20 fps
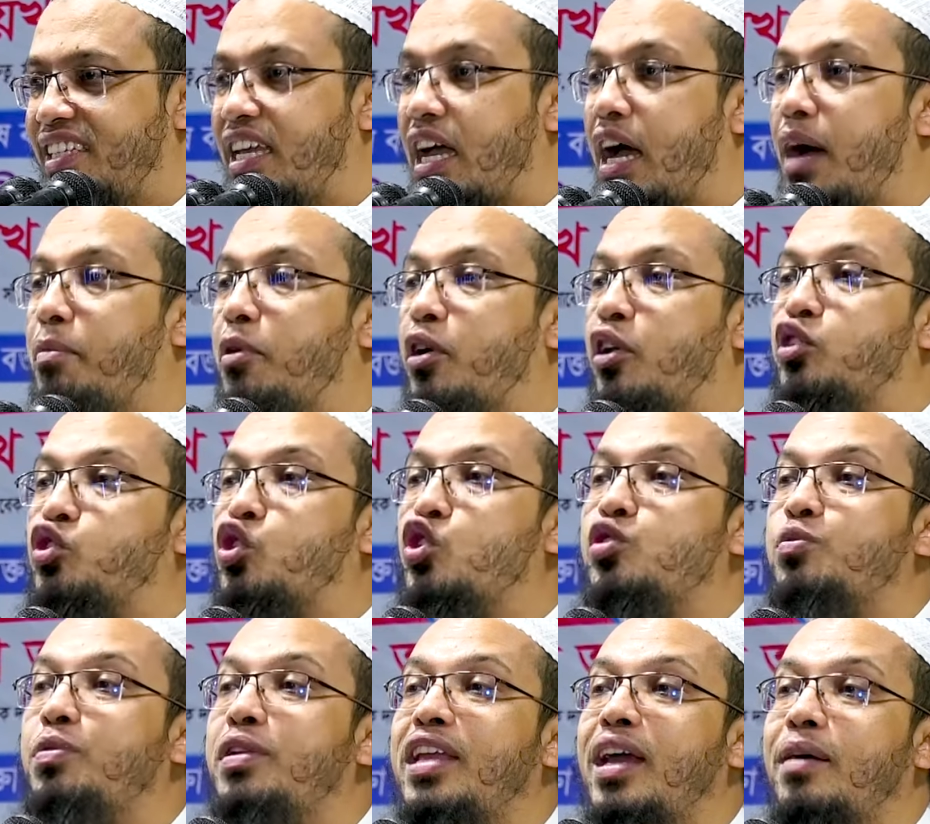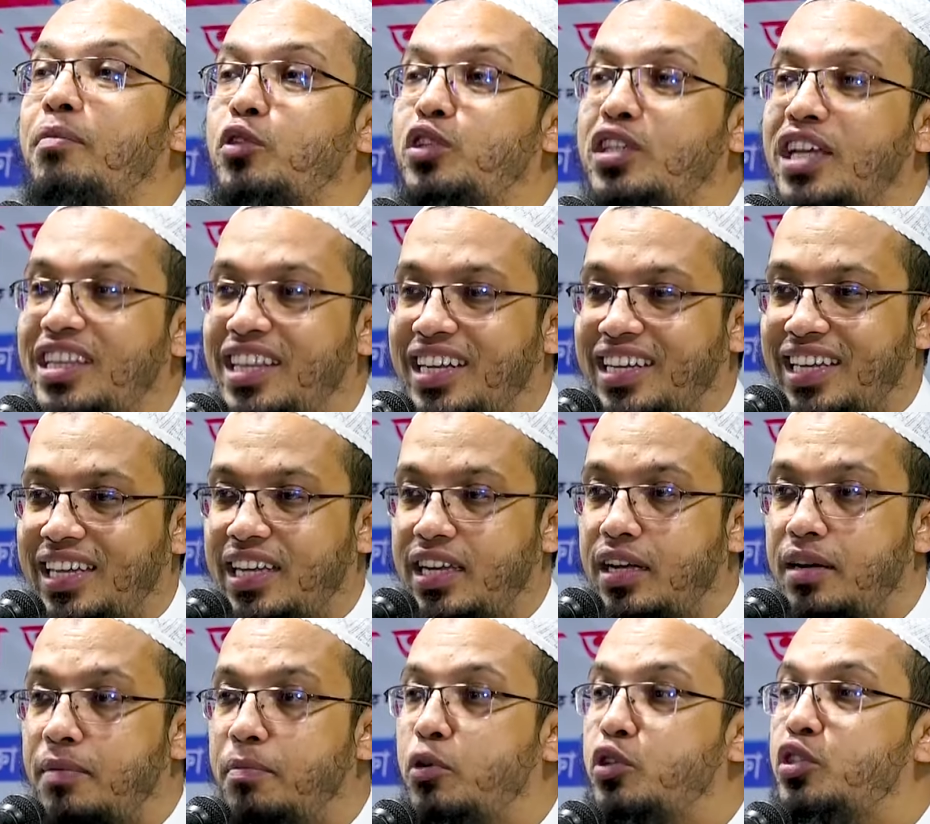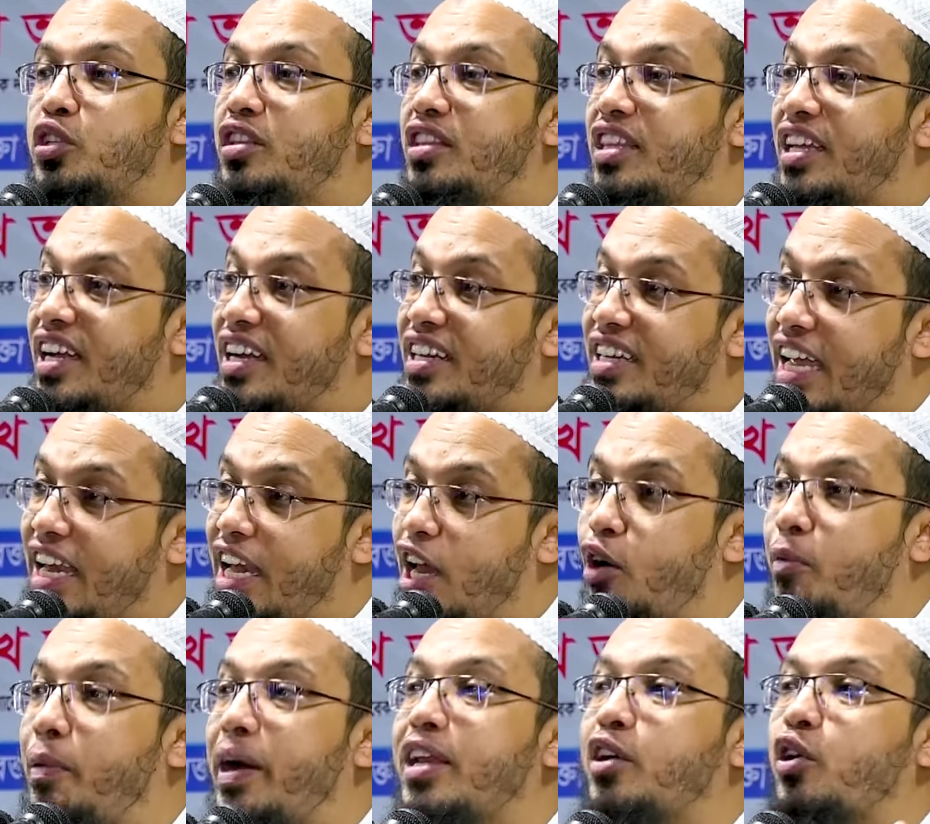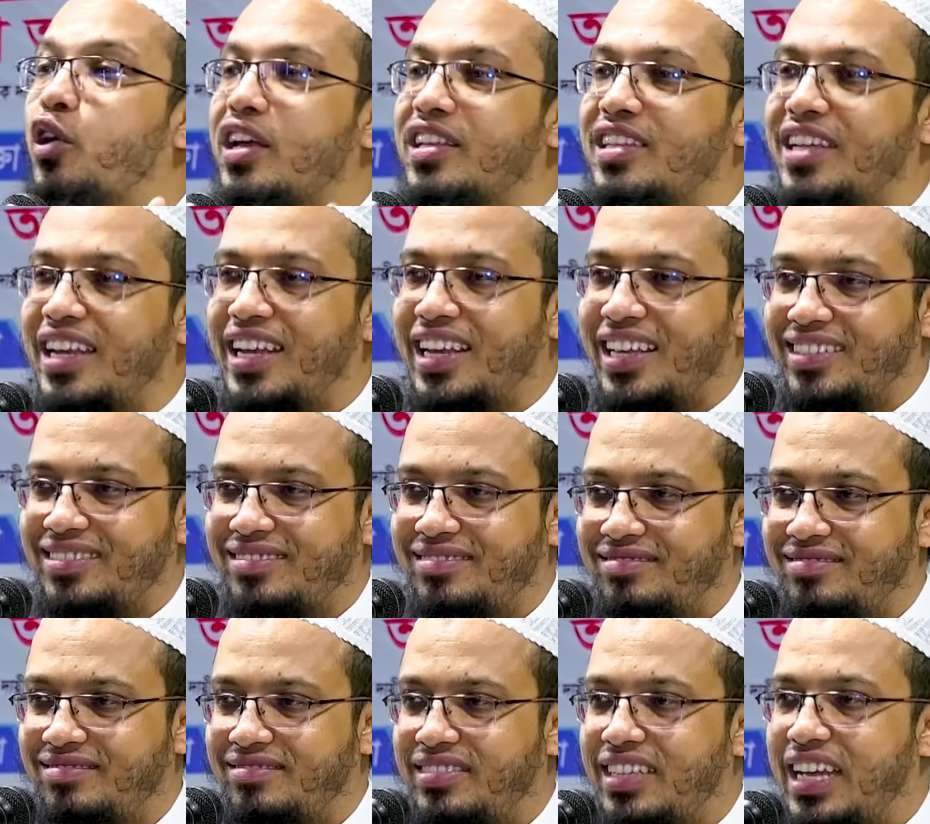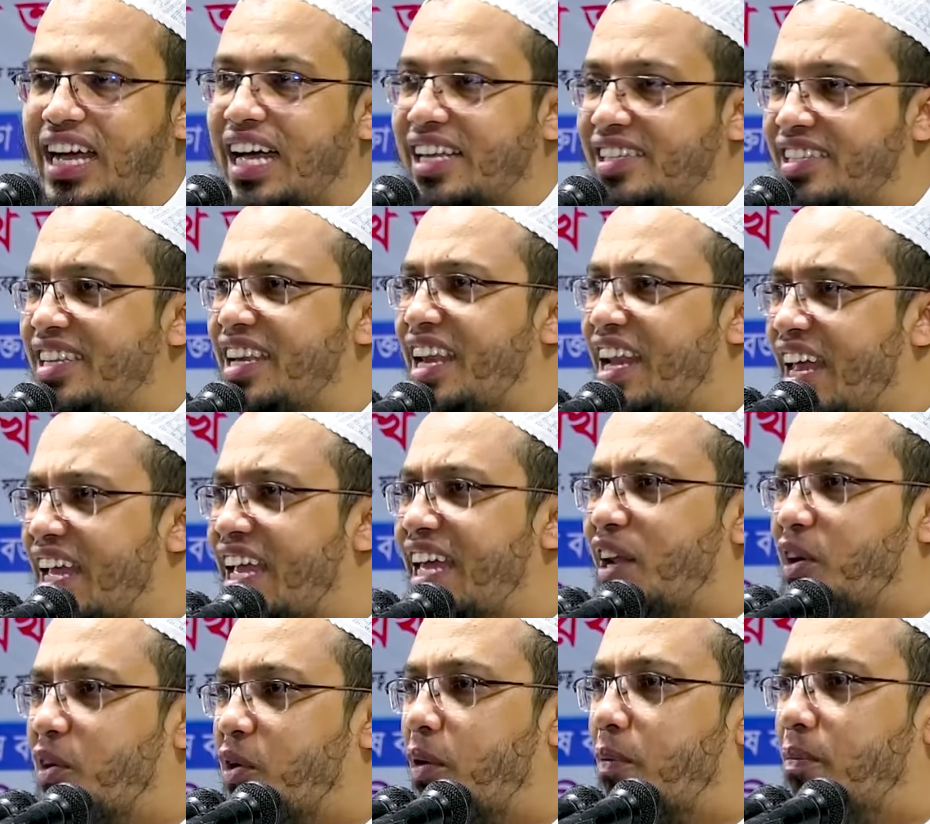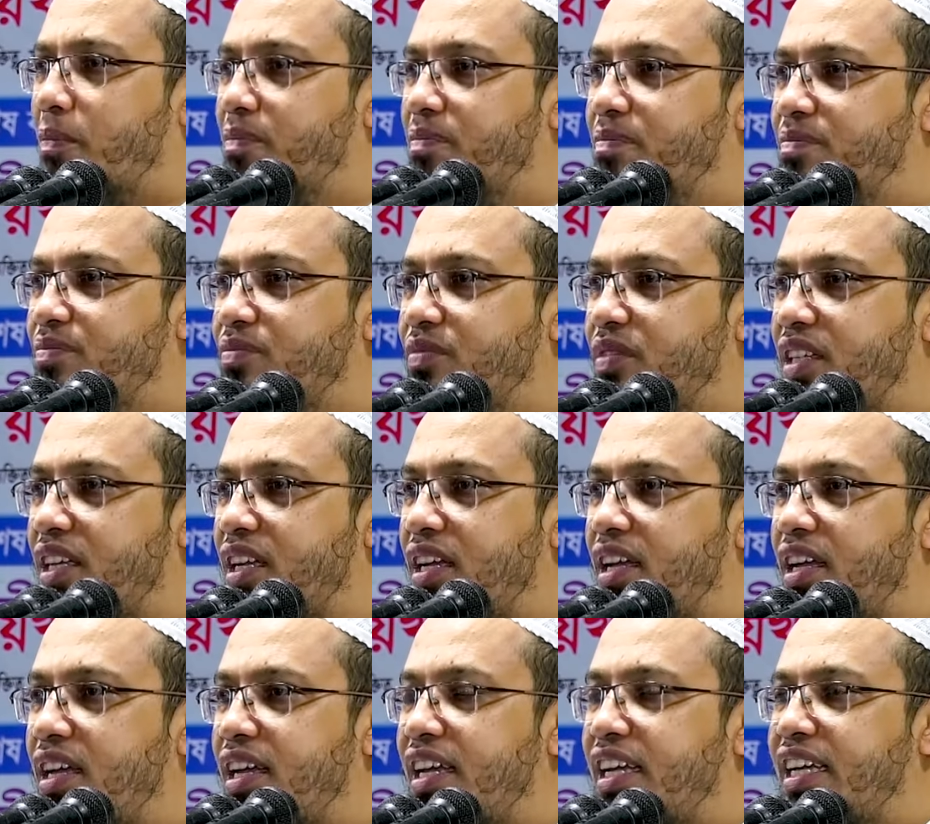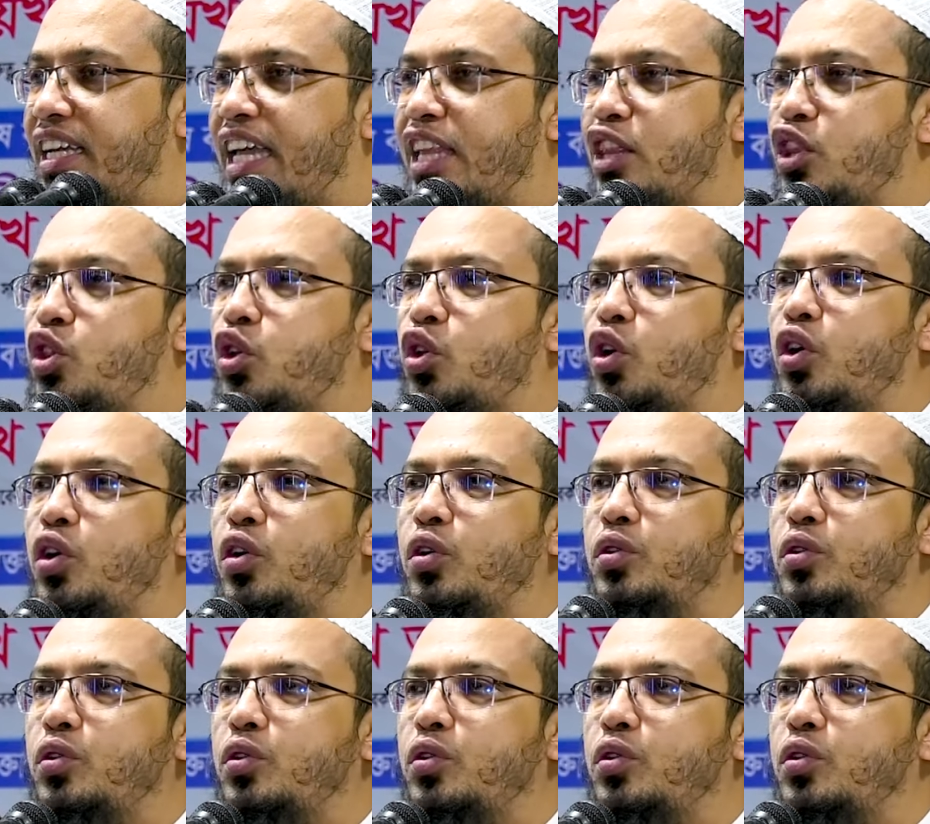ইয়া বড় তসবি নিয়ে বসে থাকে মসজিদ থেকে ঠেলেও বাইর করা যায় না আছে না নাই এরকম কিন্তু